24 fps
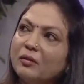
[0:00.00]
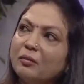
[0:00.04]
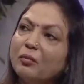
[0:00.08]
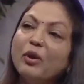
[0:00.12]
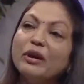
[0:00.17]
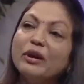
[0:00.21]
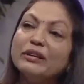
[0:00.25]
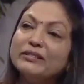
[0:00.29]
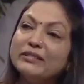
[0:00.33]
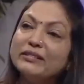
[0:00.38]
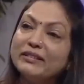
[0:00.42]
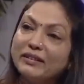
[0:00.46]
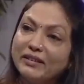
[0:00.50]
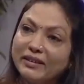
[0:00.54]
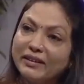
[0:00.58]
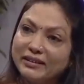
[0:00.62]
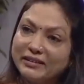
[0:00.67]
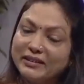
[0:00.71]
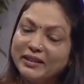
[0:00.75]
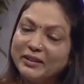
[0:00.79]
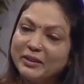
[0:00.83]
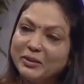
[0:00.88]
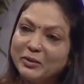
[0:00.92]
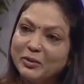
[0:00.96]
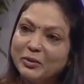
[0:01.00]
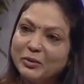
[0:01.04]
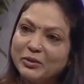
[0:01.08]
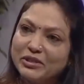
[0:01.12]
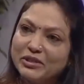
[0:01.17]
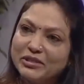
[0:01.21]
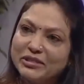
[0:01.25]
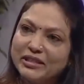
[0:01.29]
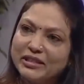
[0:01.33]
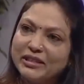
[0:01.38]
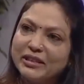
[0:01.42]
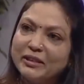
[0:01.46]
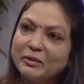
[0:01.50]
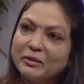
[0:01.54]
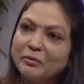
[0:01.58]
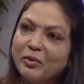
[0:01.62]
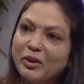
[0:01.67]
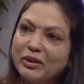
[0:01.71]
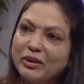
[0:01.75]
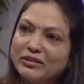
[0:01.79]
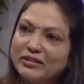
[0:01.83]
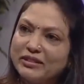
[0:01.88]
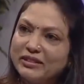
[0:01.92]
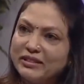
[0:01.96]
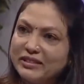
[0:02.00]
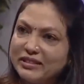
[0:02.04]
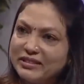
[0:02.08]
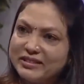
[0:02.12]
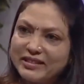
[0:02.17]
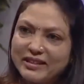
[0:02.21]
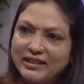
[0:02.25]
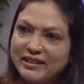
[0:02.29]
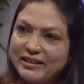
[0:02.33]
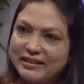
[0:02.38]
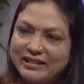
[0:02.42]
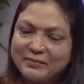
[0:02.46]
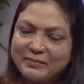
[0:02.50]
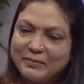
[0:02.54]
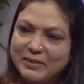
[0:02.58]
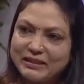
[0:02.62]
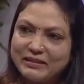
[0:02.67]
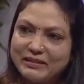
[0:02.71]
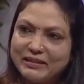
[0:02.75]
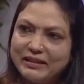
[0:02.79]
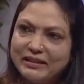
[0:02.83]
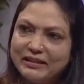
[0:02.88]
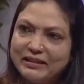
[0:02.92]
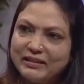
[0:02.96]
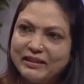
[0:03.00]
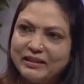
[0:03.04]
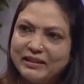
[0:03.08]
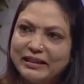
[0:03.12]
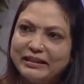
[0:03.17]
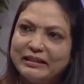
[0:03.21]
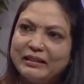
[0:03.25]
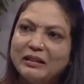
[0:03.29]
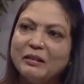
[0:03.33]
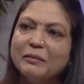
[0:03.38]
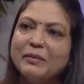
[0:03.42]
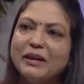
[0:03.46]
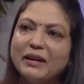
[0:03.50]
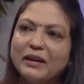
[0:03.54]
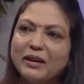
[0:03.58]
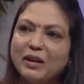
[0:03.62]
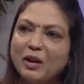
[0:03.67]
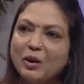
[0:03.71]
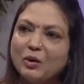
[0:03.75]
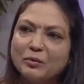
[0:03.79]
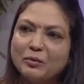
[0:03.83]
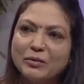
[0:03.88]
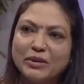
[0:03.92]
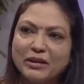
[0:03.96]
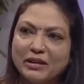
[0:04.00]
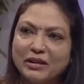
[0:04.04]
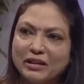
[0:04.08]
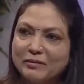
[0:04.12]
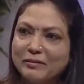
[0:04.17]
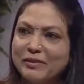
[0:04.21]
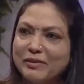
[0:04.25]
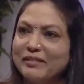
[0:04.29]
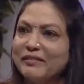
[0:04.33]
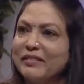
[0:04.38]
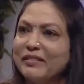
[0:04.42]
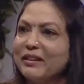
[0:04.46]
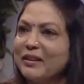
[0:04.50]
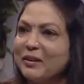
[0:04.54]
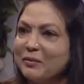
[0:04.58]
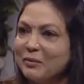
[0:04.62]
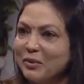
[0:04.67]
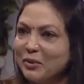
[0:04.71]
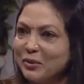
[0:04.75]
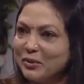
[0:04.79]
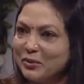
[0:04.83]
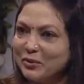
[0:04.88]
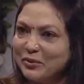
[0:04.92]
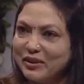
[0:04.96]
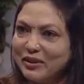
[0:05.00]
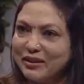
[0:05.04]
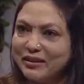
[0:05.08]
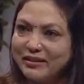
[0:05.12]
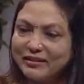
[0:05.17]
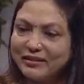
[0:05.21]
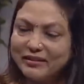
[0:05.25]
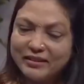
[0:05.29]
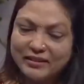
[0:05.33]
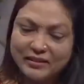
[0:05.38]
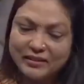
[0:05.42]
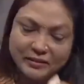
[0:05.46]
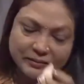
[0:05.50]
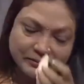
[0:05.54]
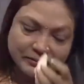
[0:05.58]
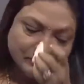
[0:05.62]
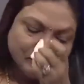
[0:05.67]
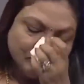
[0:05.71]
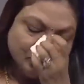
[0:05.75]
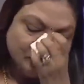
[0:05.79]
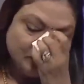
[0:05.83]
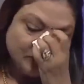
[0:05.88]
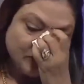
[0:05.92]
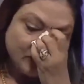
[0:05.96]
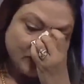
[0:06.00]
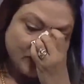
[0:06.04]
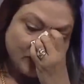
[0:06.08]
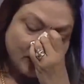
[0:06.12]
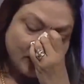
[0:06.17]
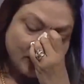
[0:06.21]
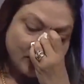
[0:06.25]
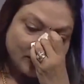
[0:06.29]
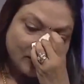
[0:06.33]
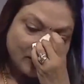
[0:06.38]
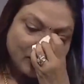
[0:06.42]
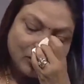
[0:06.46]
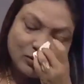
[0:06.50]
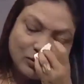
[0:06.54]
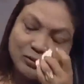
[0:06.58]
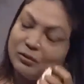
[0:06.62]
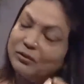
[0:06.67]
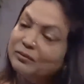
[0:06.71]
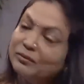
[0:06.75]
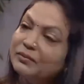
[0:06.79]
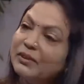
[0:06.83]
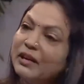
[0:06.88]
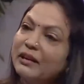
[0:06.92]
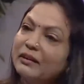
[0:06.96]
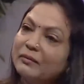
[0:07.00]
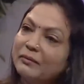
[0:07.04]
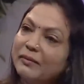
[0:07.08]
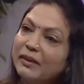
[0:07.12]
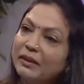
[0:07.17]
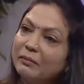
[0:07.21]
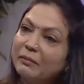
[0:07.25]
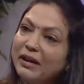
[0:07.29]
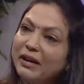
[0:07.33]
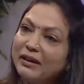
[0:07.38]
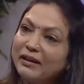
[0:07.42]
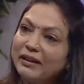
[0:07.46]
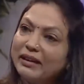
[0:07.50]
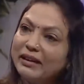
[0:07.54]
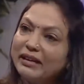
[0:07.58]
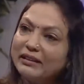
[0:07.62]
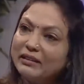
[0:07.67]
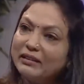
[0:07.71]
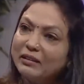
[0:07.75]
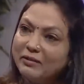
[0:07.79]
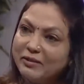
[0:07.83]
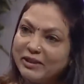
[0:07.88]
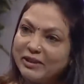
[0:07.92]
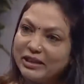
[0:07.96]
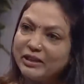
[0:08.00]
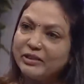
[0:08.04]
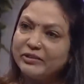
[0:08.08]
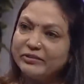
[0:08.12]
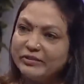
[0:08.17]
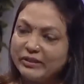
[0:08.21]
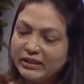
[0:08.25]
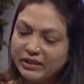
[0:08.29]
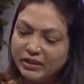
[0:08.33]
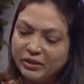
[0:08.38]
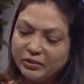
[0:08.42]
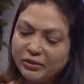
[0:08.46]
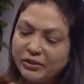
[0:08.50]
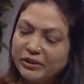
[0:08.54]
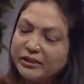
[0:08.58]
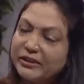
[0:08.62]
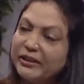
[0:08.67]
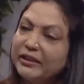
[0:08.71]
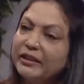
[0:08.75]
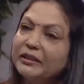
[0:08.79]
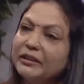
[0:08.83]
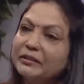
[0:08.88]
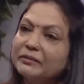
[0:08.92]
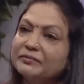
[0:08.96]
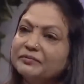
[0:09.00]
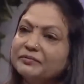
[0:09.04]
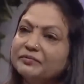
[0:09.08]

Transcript: पॉइज़न खरीदने की कोशिश की लेकिन पॉइज़न किसे कहते पता नहीं था लेकिन हमारे गांव में खटमल वगैरह बहुत हुआ करते थे तो खटमल मारने की दवा टिपटंटी कोई थी